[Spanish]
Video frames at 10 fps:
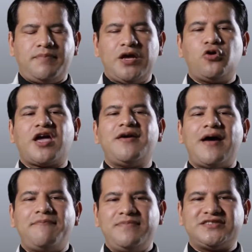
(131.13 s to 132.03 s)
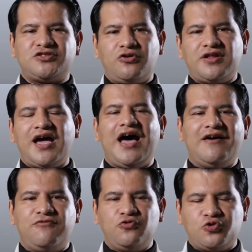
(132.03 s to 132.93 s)
pero que ambiciona
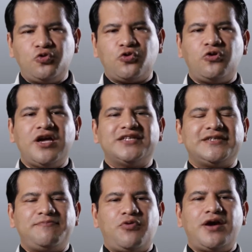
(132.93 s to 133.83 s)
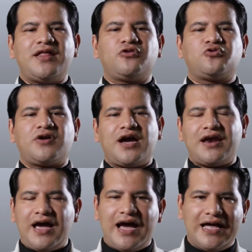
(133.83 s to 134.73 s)
a futuro se pueda
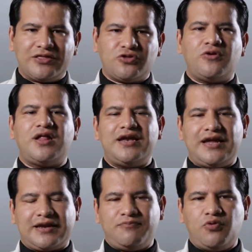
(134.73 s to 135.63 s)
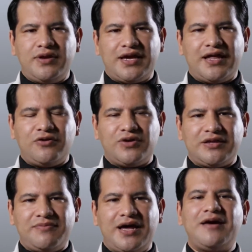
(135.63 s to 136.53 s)
otorgar a toda la República de
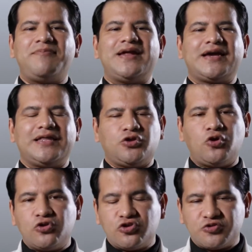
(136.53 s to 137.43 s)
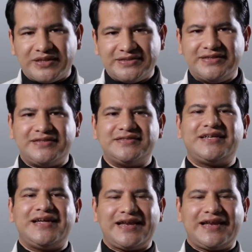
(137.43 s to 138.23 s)
Guatemala para que todos los pacientes que